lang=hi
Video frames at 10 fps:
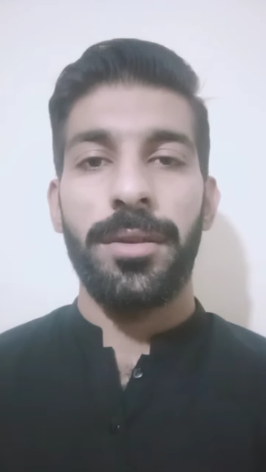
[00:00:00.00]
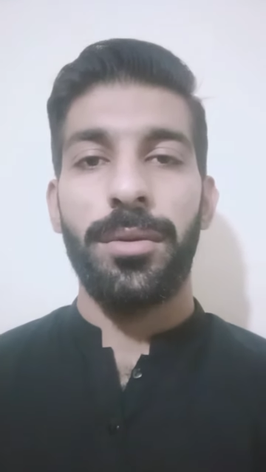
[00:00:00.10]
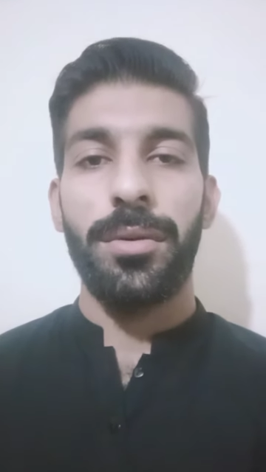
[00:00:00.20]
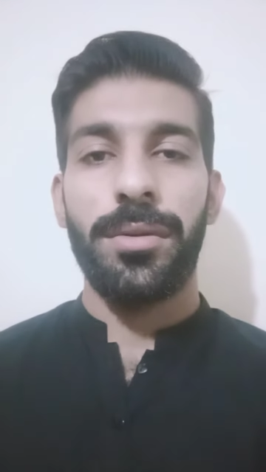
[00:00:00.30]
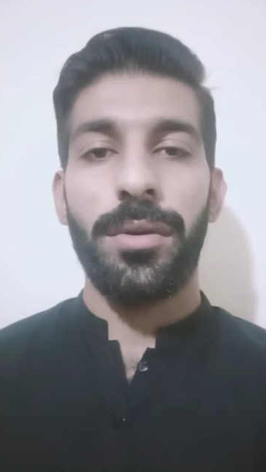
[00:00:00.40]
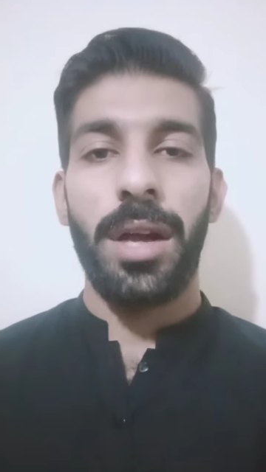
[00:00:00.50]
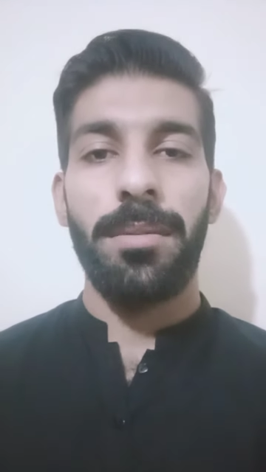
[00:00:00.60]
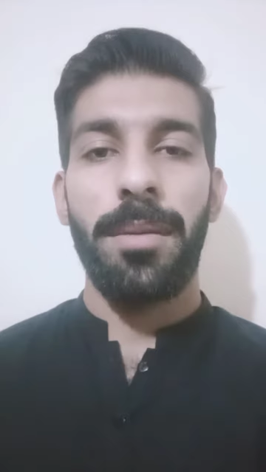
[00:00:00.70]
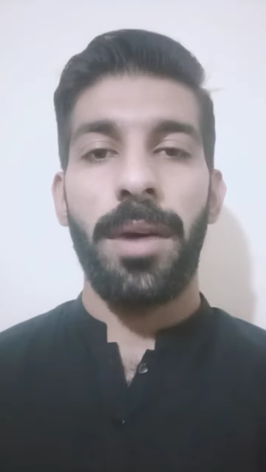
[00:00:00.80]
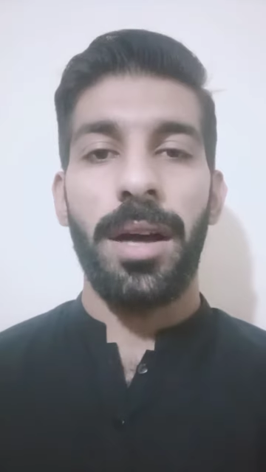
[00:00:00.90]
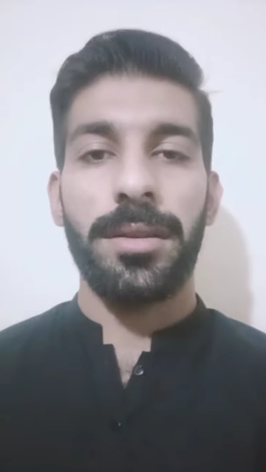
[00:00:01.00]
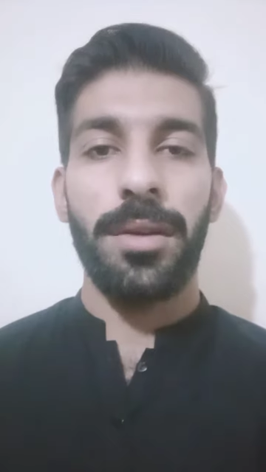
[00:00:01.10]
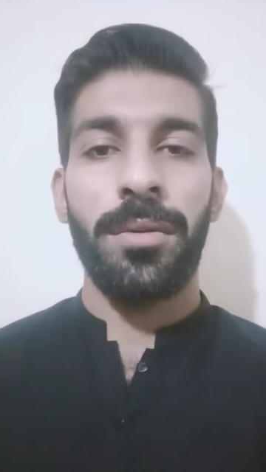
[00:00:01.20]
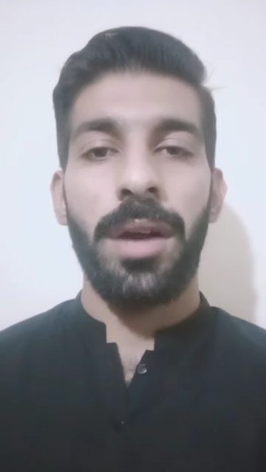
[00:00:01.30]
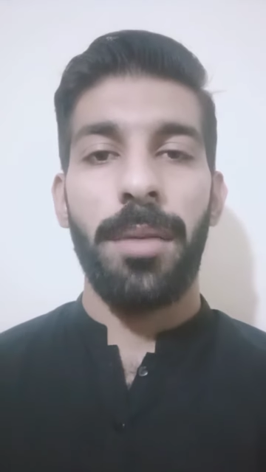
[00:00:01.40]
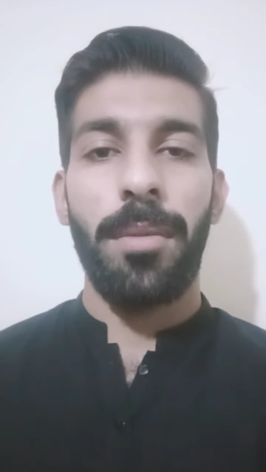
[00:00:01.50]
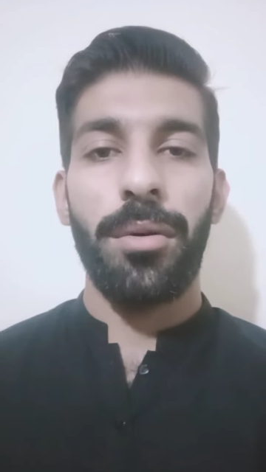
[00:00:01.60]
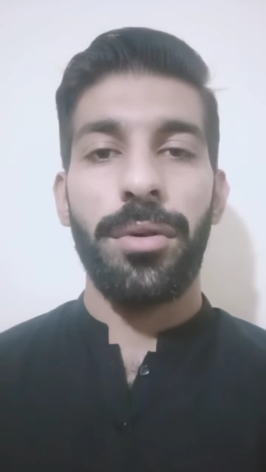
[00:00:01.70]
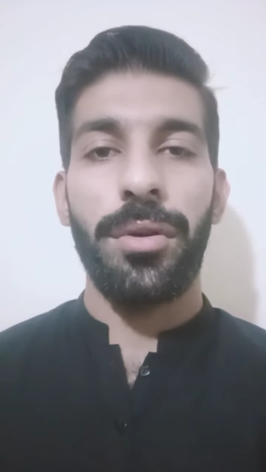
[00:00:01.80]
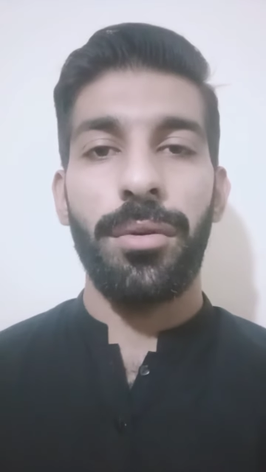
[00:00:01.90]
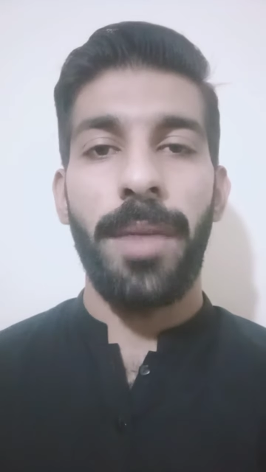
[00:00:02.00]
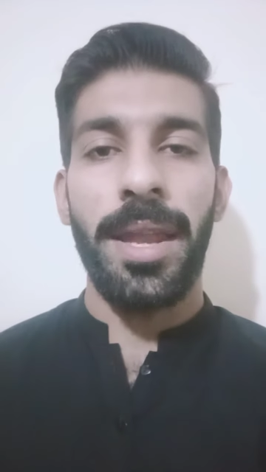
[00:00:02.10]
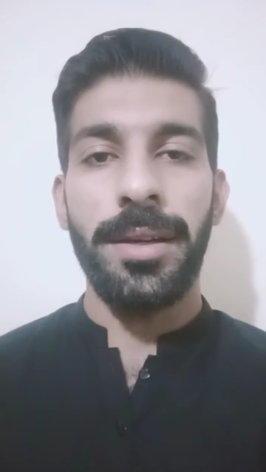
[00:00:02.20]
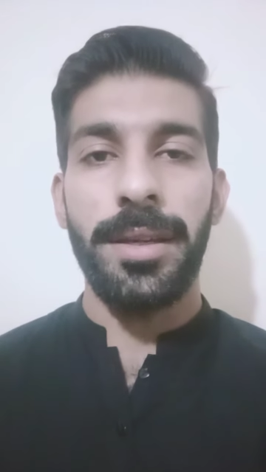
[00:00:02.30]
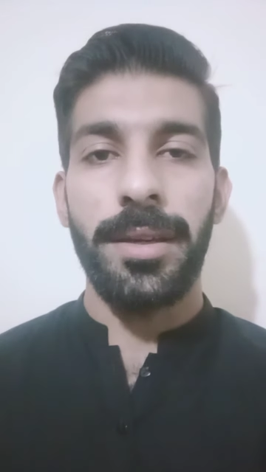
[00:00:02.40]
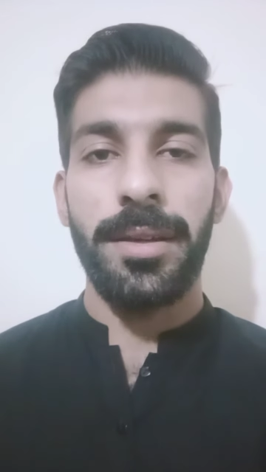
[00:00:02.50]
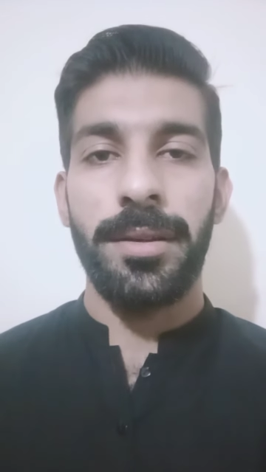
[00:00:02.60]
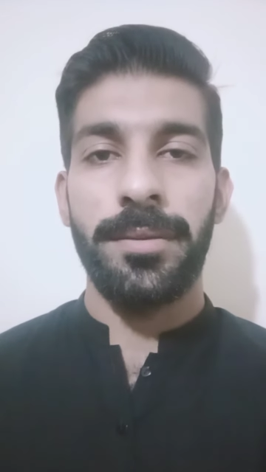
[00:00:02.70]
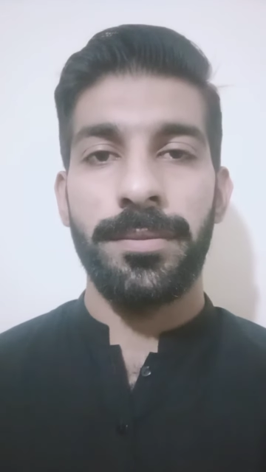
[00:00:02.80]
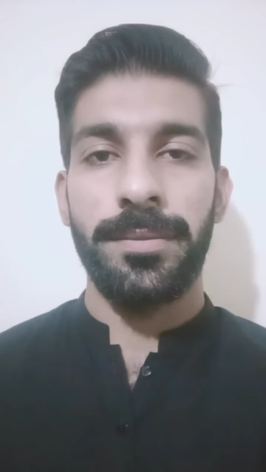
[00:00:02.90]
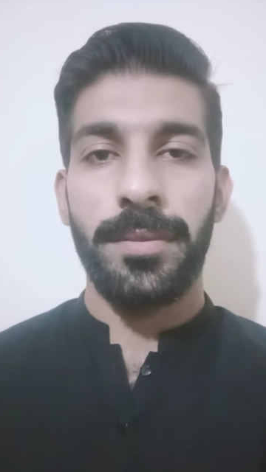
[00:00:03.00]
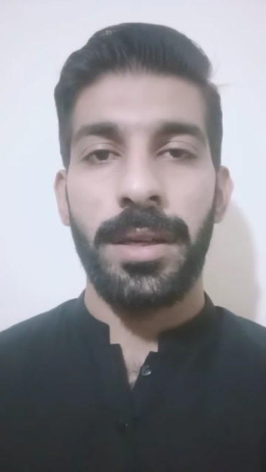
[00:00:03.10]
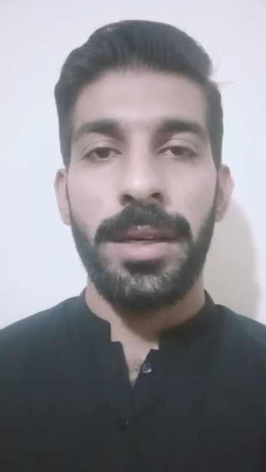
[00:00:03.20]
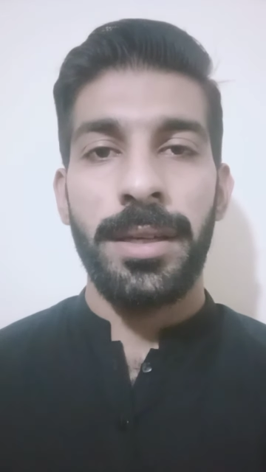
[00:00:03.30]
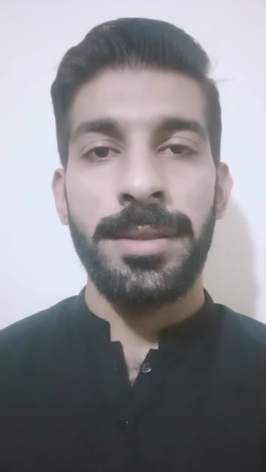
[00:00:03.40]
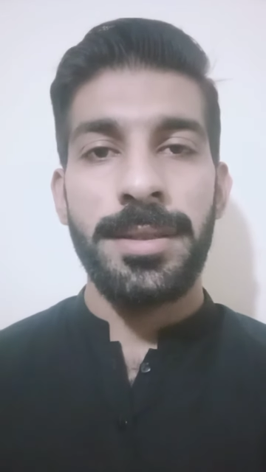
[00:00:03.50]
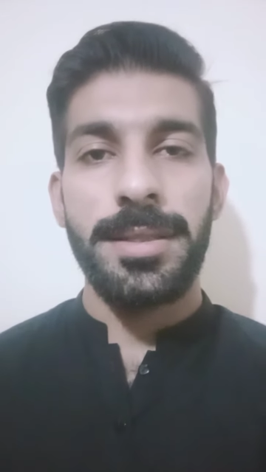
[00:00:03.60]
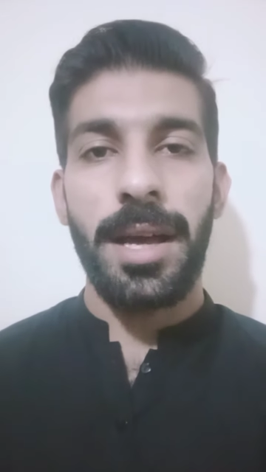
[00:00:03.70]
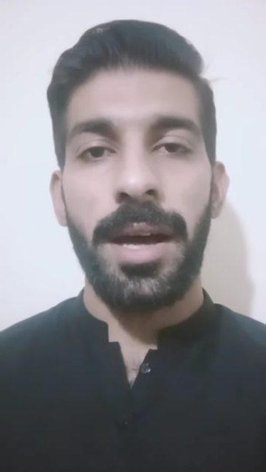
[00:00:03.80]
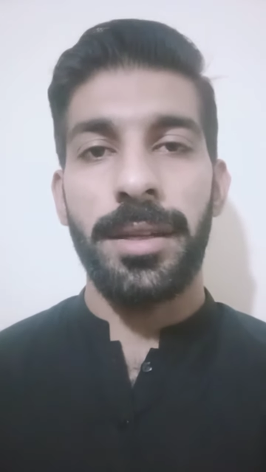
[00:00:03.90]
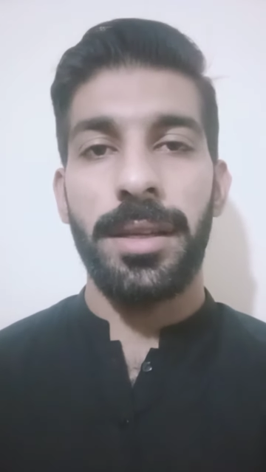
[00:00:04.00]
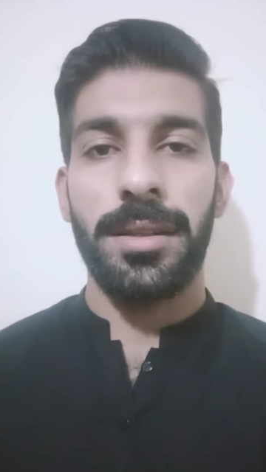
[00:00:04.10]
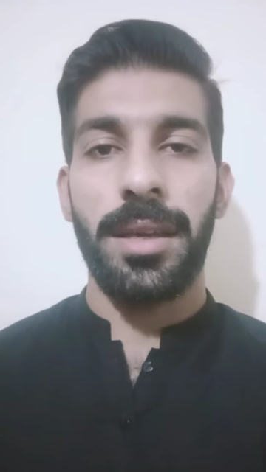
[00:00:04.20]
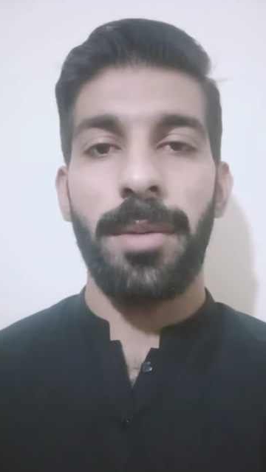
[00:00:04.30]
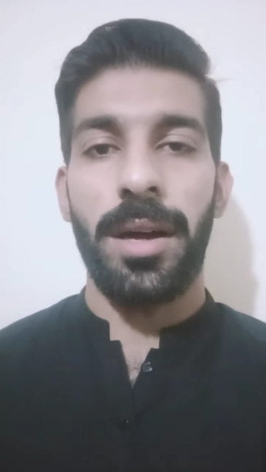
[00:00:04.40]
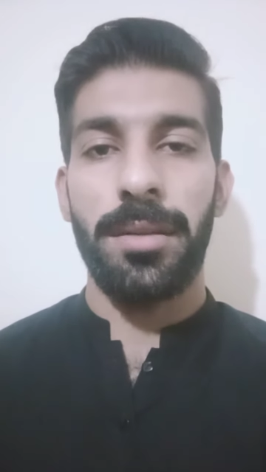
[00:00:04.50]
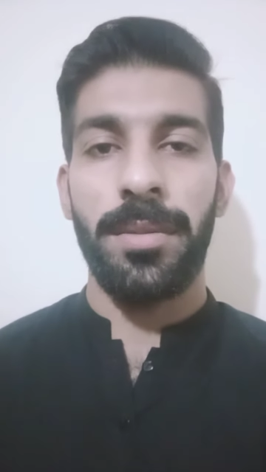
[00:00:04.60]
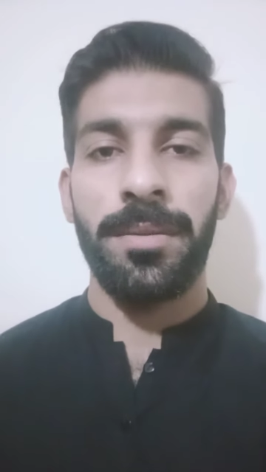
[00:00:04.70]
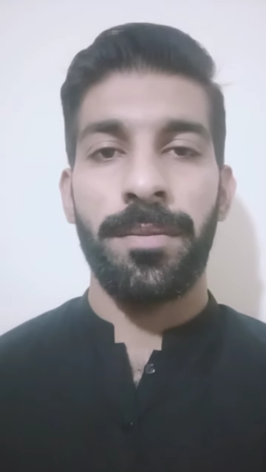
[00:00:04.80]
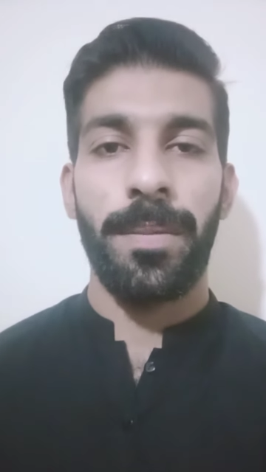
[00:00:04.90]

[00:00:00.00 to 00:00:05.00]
दोस्तों आज मैं बात करूंगा अबाउट ह्यूमैनिटी इंसानियत के बारे में